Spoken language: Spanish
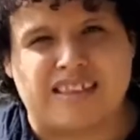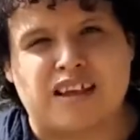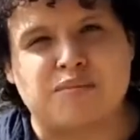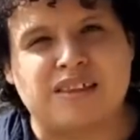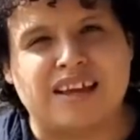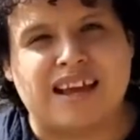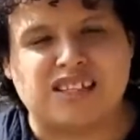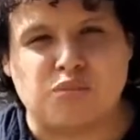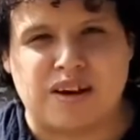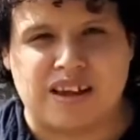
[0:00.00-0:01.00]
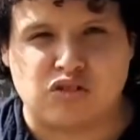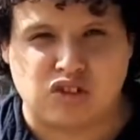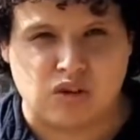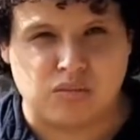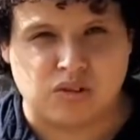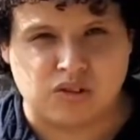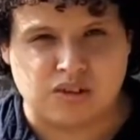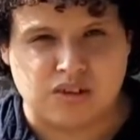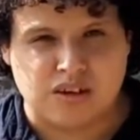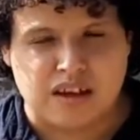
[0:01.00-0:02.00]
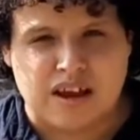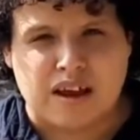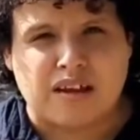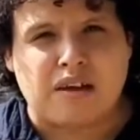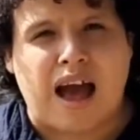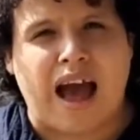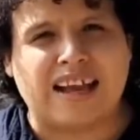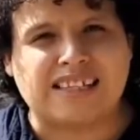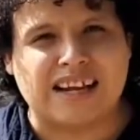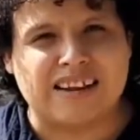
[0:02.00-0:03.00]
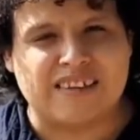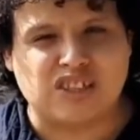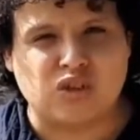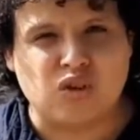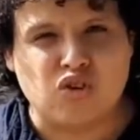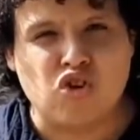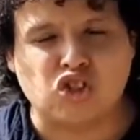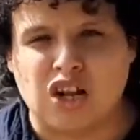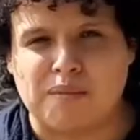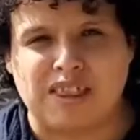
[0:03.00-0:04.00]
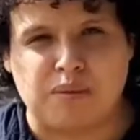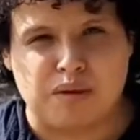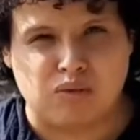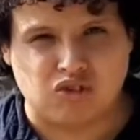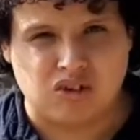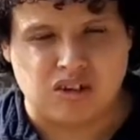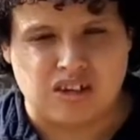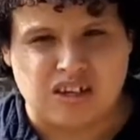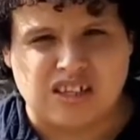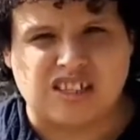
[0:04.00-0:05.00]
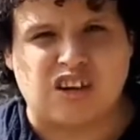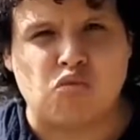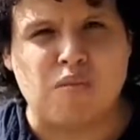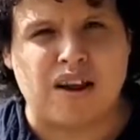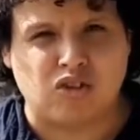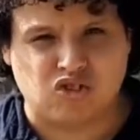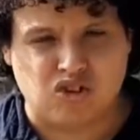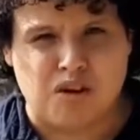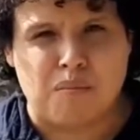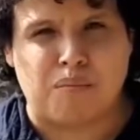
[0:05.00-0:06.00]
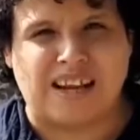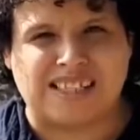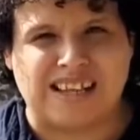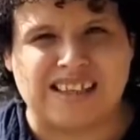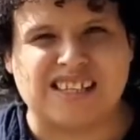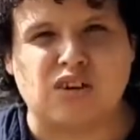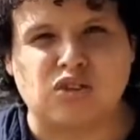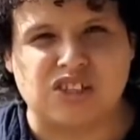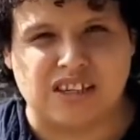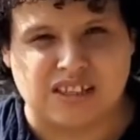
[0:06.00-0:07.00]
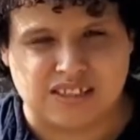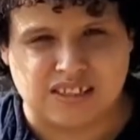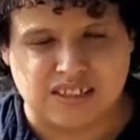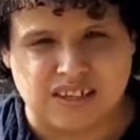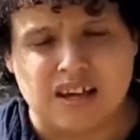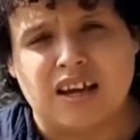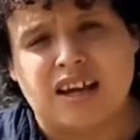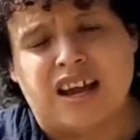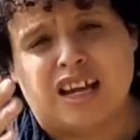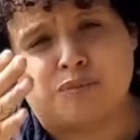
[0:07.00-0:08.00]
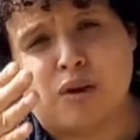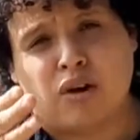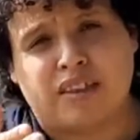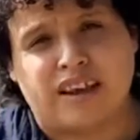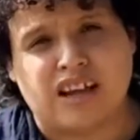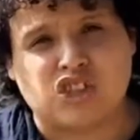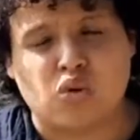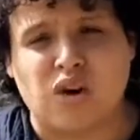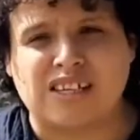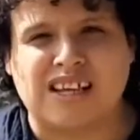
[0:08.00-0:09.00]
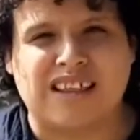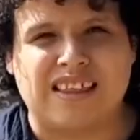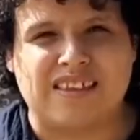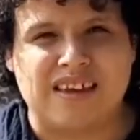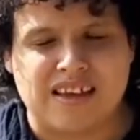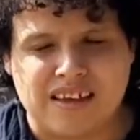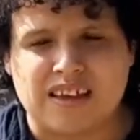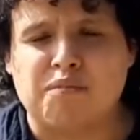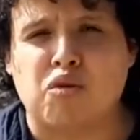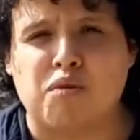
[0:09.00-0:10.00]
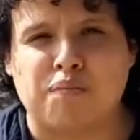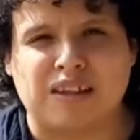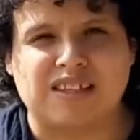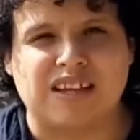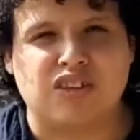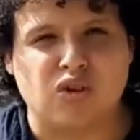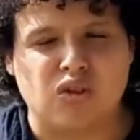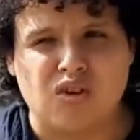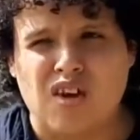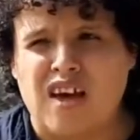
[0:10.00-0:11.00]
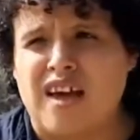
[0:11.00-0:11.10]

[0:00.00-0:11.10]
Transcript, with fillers: Transmite esa humanidad a tus alumnos. Hay que salir de esto no solamente vivos, sino humanos, presentes y conscientes. Espero que tengas un excelente día. Por mi parte sería todo.